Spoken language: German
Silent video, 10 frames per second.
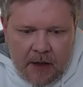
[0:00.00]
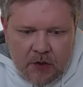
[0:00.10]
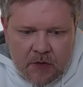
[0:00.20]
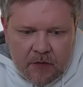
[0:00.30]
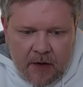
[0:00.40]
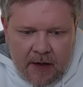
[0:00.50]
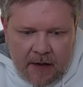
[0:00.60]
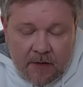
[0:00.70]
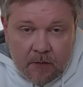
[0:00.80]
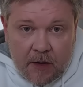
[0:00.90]
Menschen
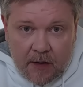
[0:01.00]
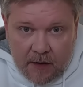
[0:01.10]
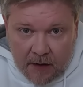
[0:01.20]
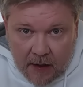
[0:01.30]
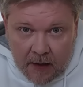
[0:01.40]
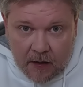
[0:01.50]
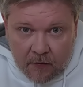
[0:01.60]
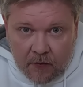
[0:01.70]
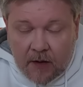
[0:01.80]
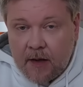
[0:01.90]
verletzt, mehrere
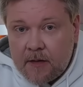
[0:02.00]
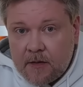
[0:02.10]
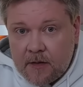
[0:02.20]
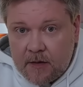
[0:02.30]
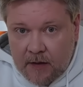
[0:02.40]
Kinder verletzt,